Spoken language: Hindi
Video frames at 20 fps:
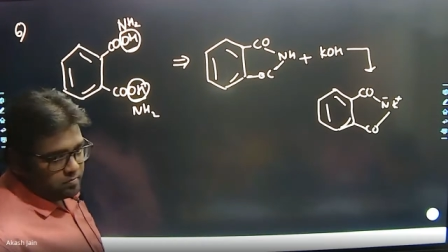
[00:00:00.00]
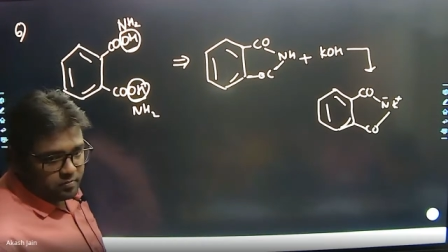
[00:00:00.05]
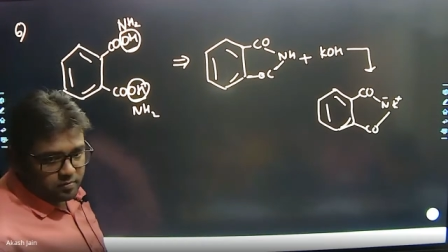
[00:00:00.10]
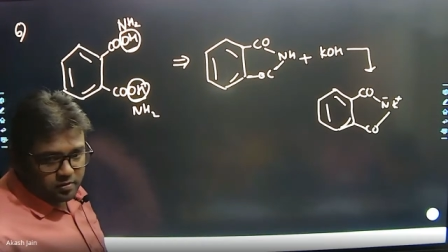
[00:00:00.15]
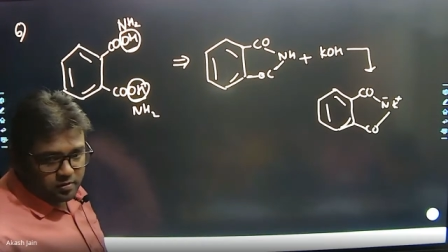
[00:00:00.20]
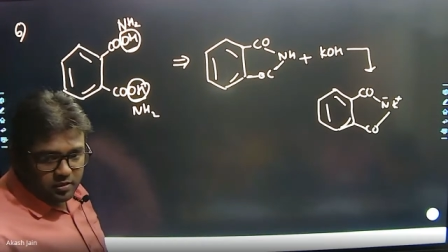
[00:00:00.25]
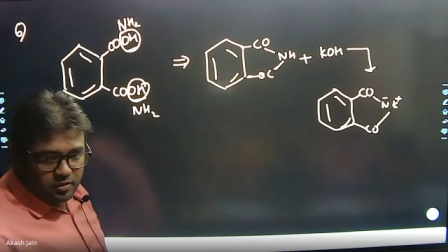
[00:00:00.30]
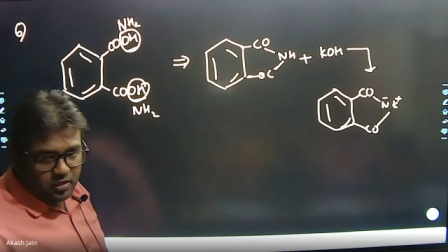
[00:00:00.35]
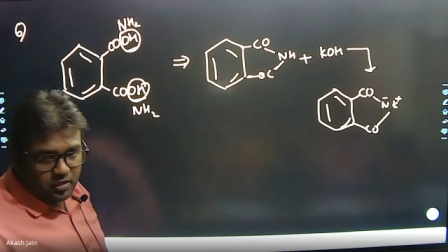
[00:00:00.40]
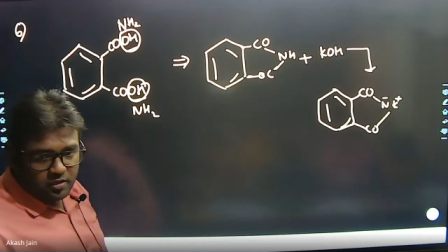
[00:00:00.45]

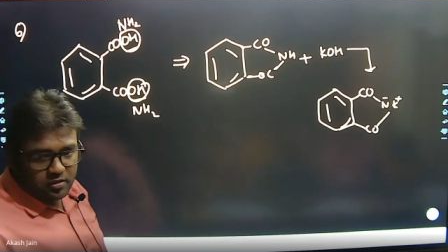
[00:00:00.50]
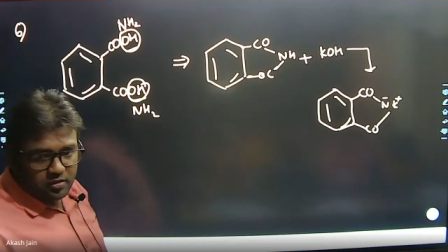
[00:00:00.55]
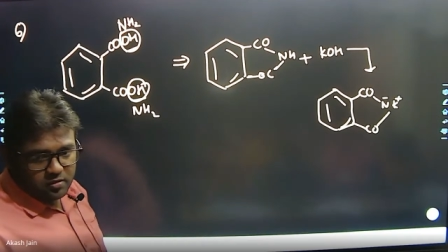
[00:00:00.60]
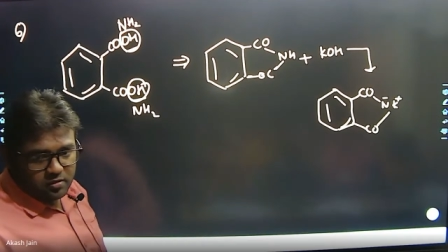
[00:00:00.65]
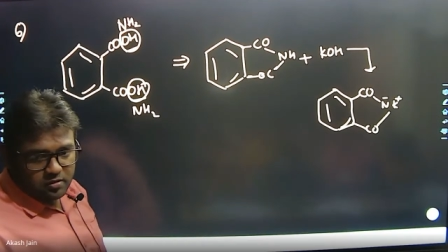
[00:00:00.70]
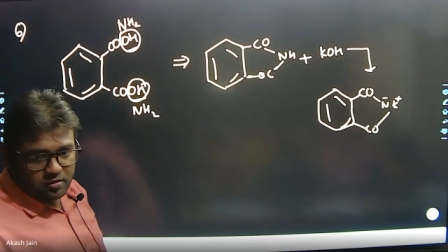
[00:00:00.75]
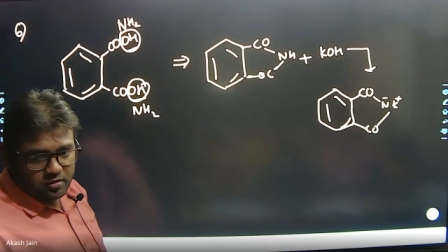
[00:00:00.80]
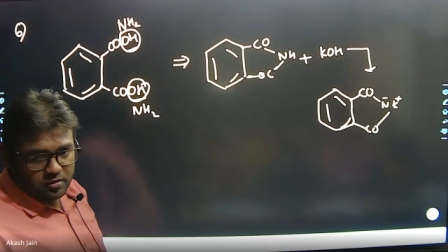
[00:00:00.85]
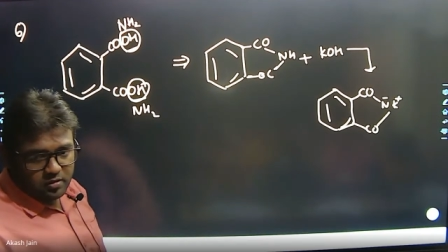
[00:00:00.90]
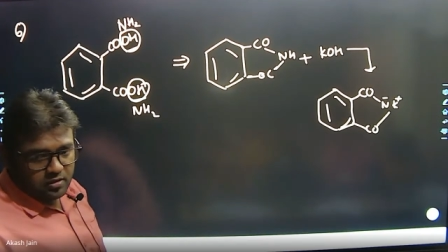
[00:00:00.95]
ठीक है
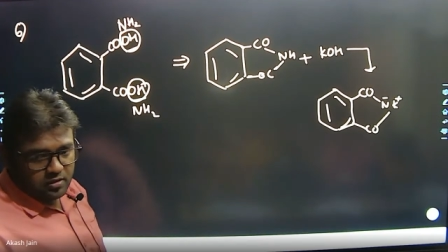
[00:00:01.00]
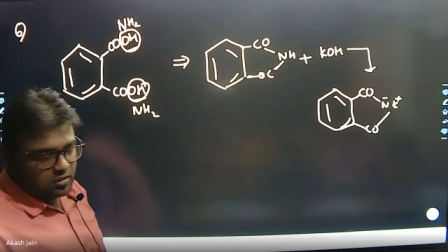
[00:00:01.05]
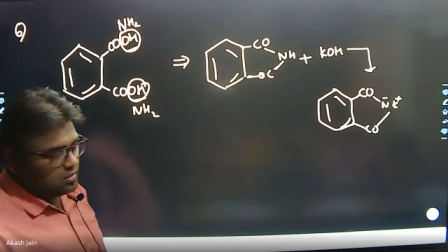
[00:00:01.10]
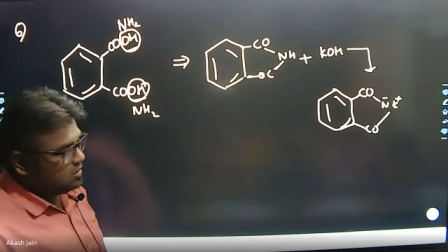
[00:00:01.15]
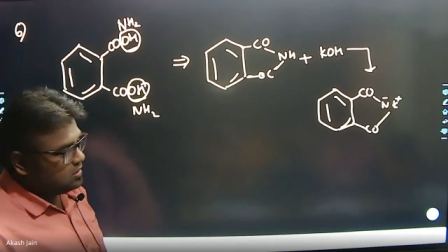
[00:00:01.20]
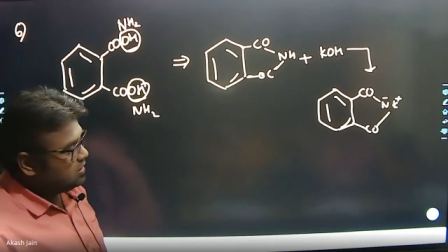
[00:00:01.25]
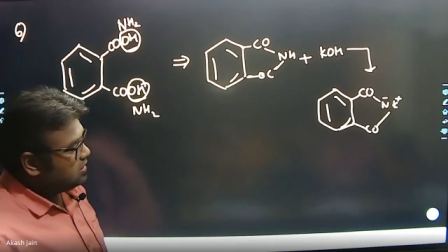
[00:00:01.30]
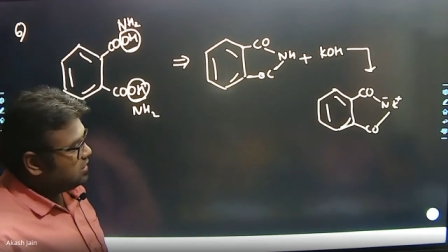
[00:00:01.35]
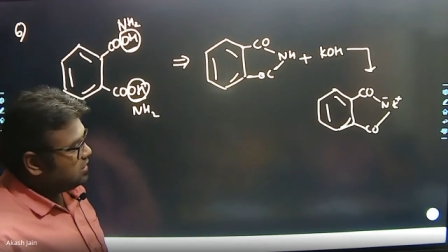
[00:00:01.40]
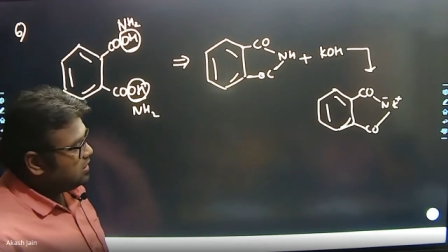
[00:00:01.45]

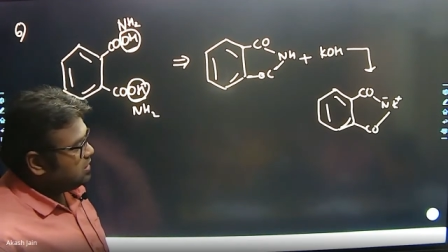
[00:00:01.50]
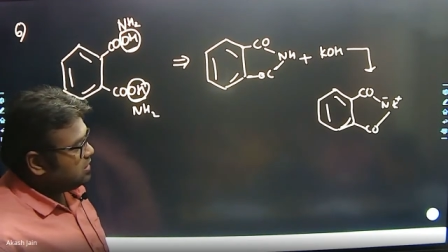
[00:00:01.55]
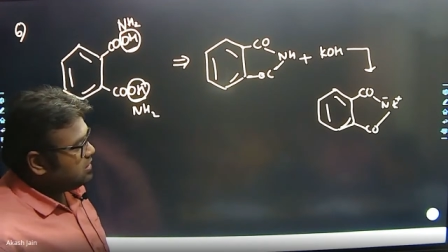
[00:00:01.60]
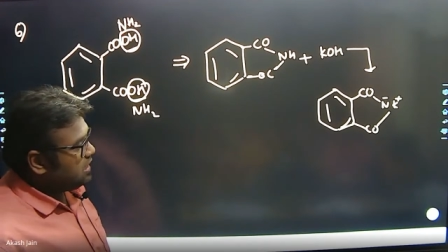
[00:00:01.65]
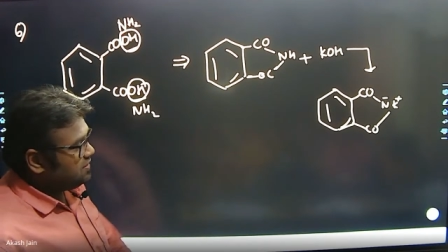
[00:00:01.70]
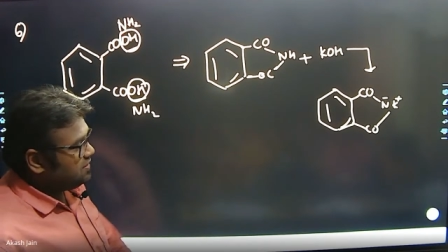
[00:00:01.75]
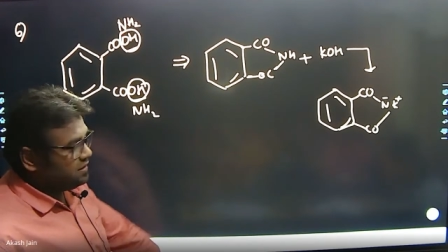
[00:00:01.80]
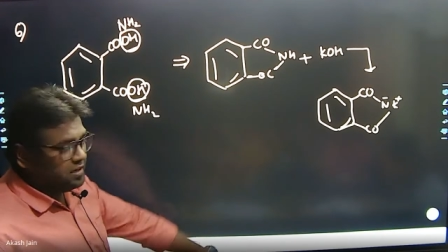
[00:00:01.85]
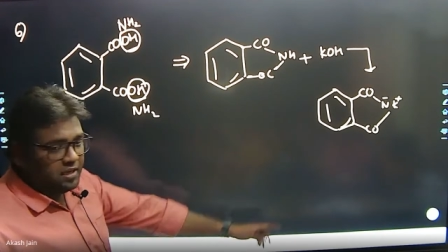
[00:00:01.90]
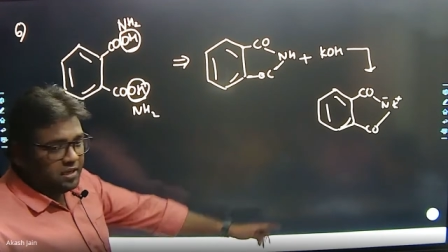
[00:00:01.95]
याद
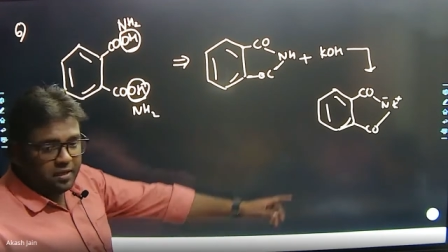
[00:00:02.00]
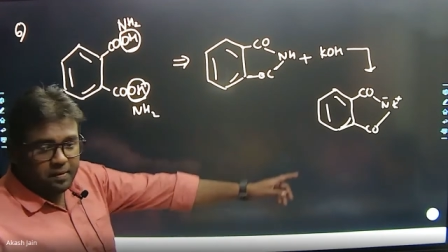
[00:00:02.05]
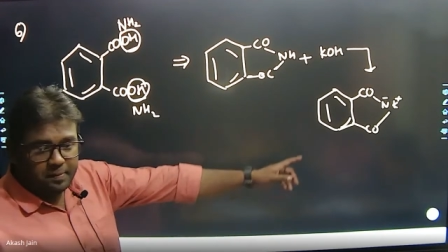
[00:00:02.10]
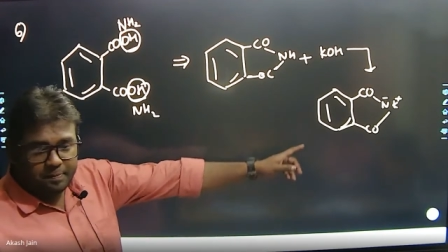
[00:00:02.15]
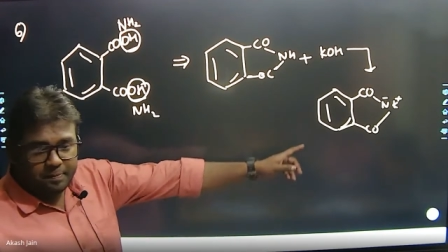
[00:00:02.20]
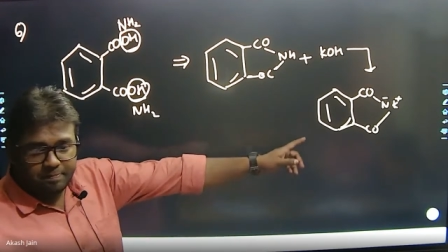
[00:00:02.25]
रखिए